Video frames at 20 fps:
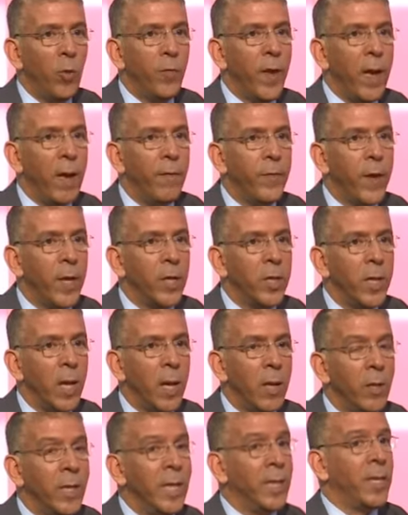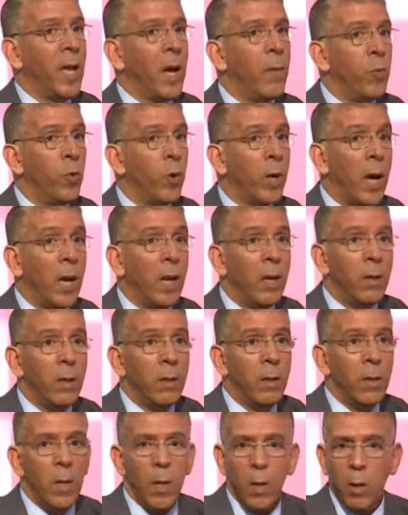انه يروح له في, في
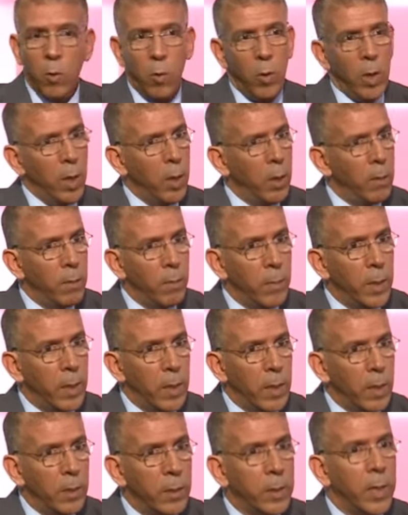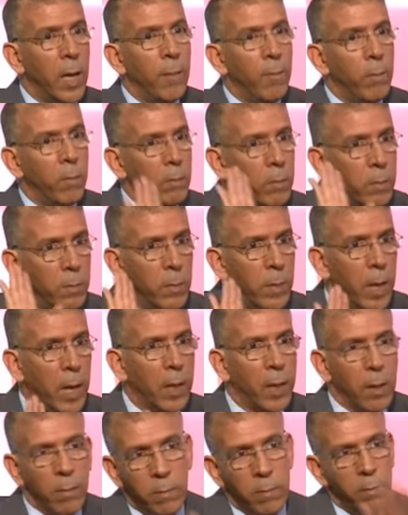اشياء يتهمه قال قل لي ما
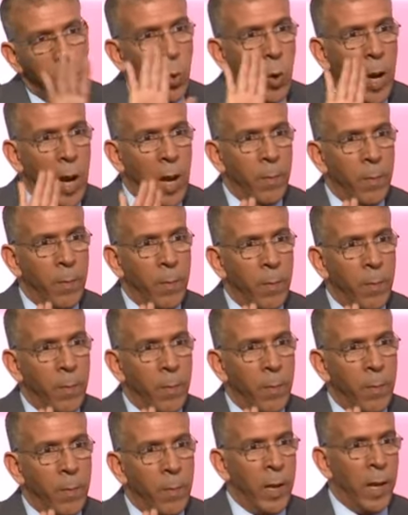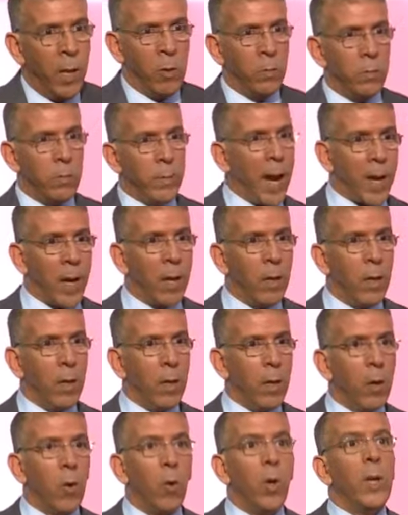انت راك مقال من اليوم
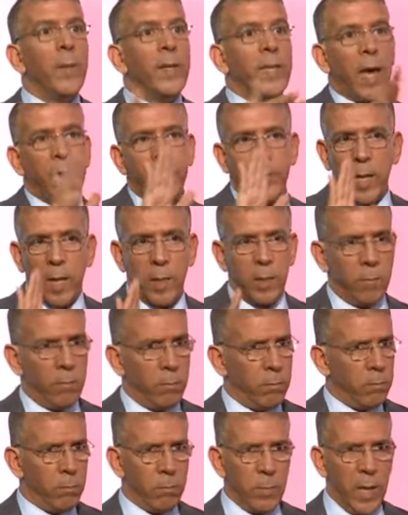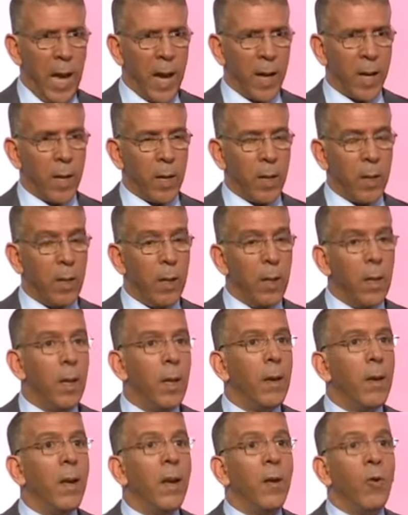من حقك نعم. قل لي ما تعرفش تخدم
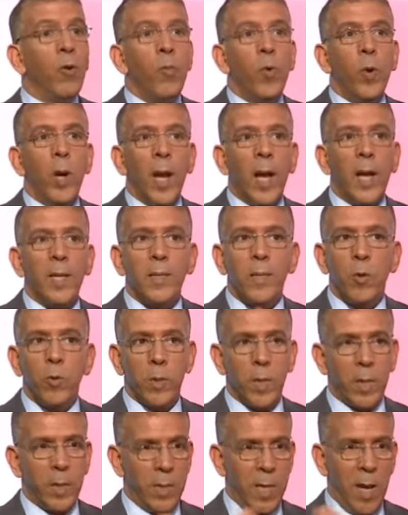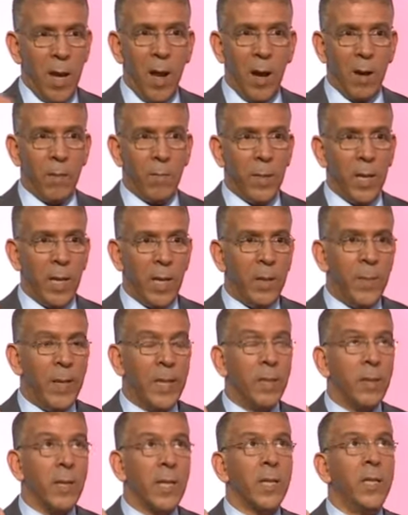من حقك صحيح الامور الخاصه
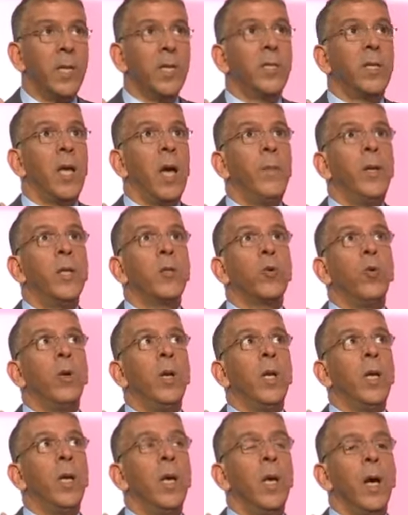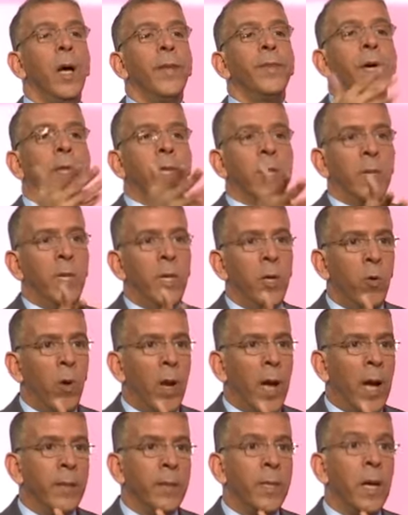والشخصيه لا يعني ما تقدرش تهمني تقول
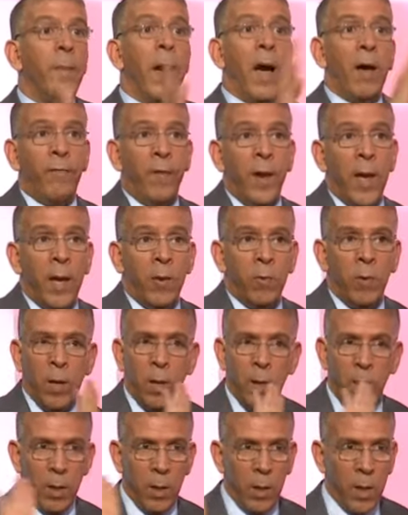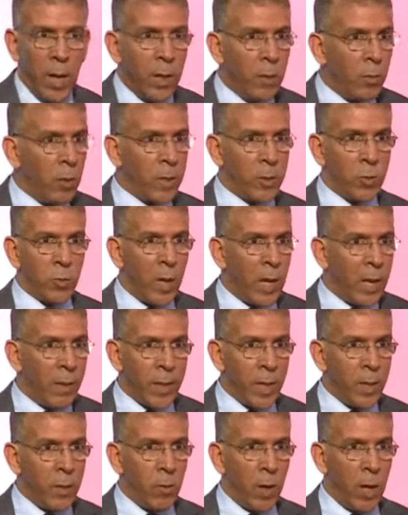لي انت ضدي ولا انت مع صحيح فلان ولا
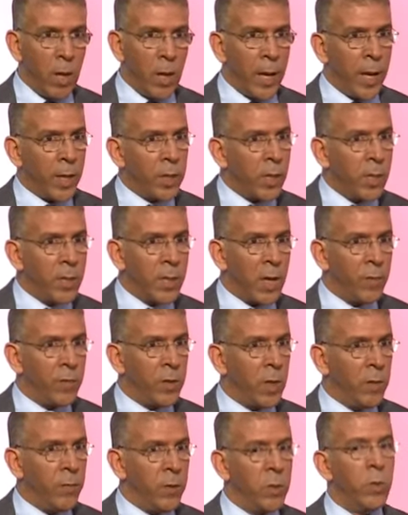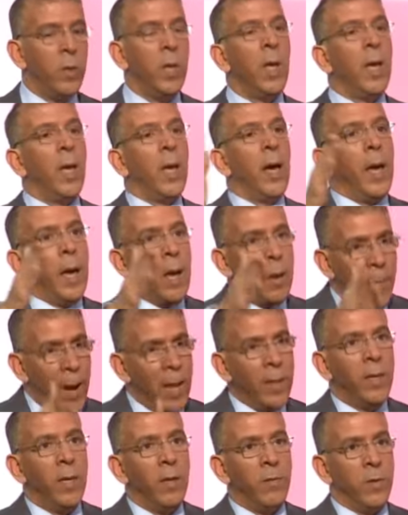صحيح. لاني لست لا ضد ولا انا 20 سنه في
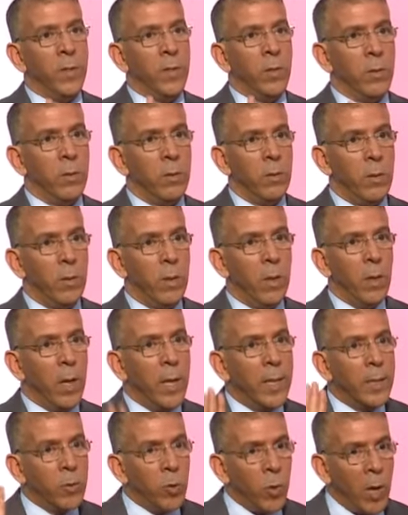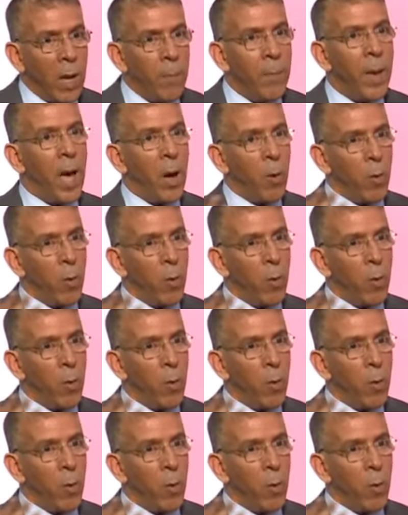التلفزيون انا مع التلفزيون